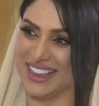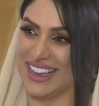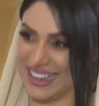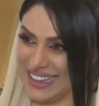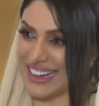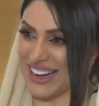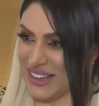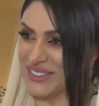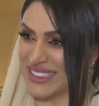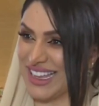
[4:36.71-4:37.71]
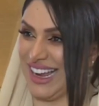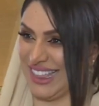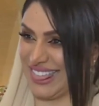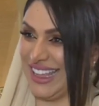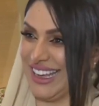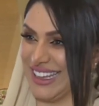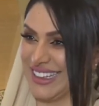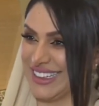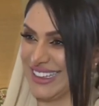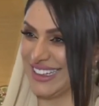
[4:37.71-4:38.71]
هي إيه، الرقم صح
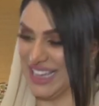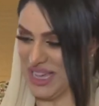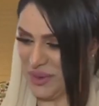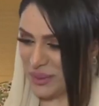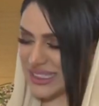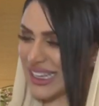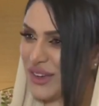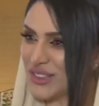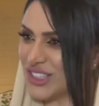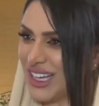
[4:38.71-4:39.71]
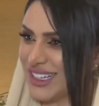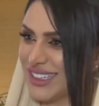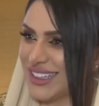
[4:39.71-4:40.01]
اثنين بس هاي كيف اشتغلت؟